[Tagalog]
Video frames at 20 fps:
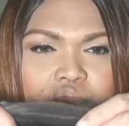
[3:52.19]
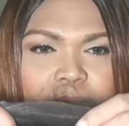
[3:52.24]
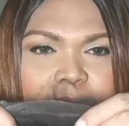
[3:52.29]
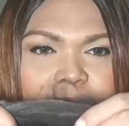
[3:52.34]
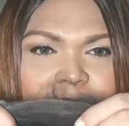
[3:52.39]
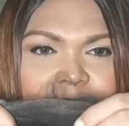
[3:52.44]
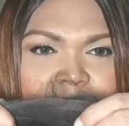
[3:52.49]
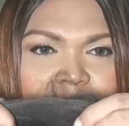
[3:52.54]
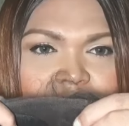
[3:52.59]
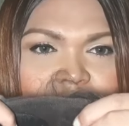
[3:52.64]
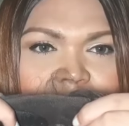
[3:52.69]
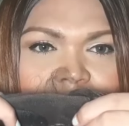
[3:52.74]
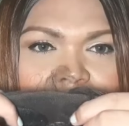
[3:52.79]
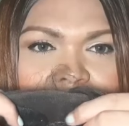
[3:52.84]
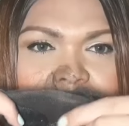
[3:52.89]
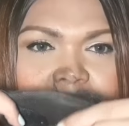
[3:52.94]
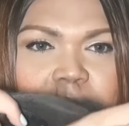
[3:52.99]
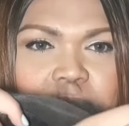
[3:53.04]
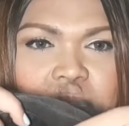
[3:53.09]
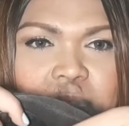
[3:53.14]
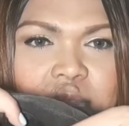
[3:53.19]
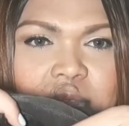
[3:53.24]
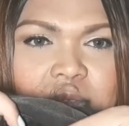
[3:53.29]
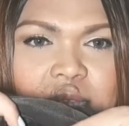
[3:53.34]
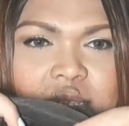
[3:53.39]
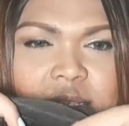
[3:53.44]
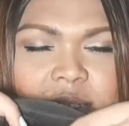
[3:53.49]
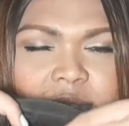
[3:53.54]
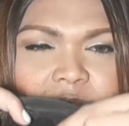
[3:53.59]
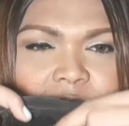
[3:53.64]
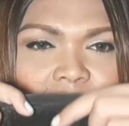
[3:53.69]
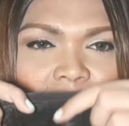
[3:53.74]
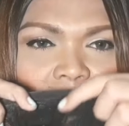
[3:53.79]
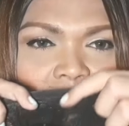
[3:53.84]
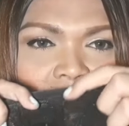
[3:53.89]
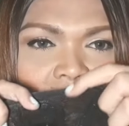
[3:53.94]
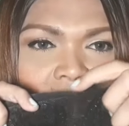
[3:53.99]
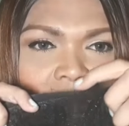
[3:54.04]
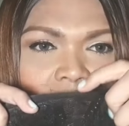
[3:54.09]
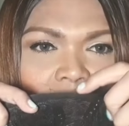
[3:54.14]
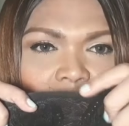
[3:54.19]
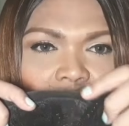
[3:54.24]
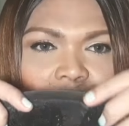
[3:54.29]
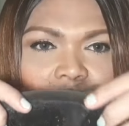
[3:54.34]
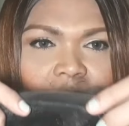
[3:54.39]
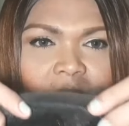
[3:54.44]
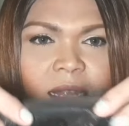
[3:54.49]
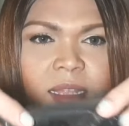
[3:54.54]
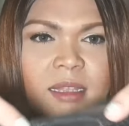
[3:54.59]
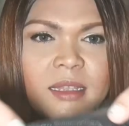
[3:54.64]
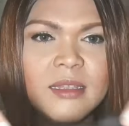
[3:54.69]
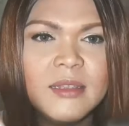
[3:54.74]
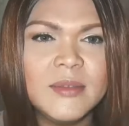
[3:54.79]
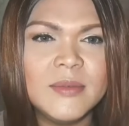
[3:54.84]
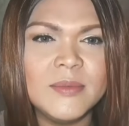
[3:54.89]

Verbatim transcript: parting siya na lace. Ayan.